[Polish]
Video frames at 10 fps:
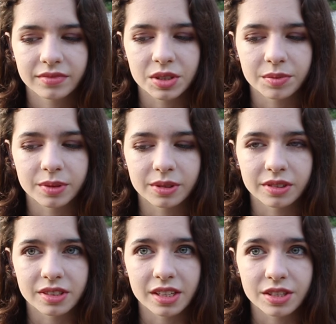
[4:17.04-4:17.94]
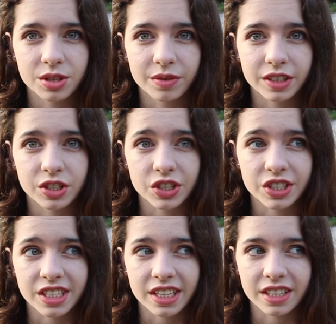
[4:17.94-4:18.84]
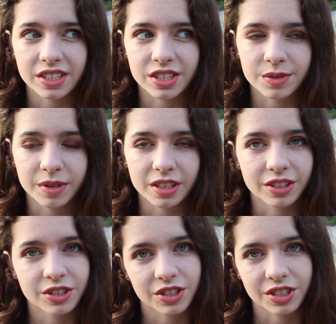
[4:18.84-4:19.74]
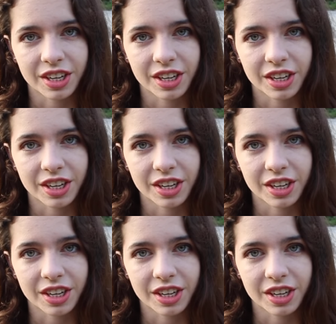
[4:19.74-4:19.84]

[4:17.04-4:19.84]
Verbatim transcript: żeby zdecydować, czy chcę się zmieniać, czy